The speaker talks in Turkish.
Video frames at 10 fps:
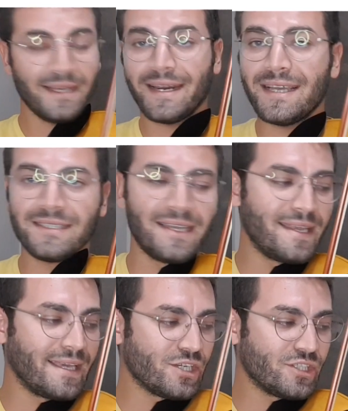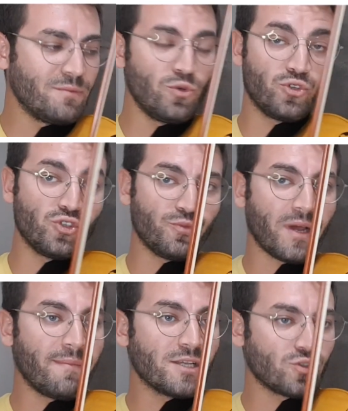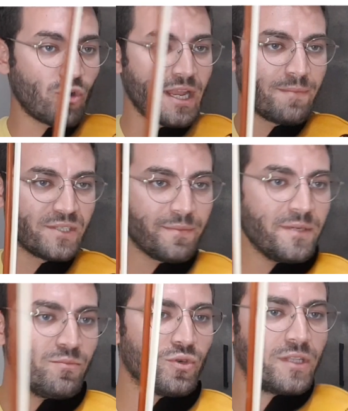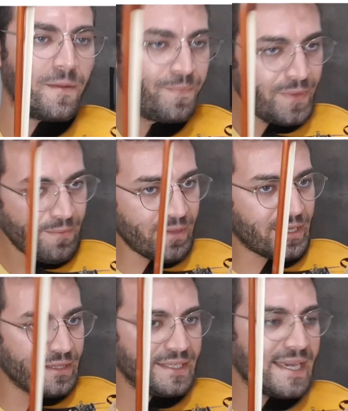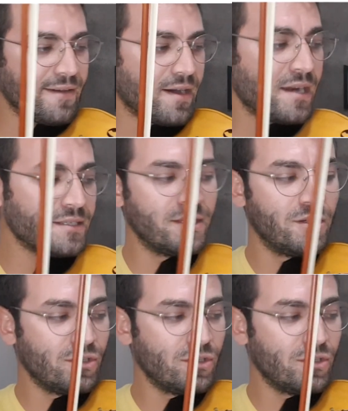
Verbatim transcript: R teline geçtim. Üçüncü parmak sol yapacağım değil mi burada? Bakın G var.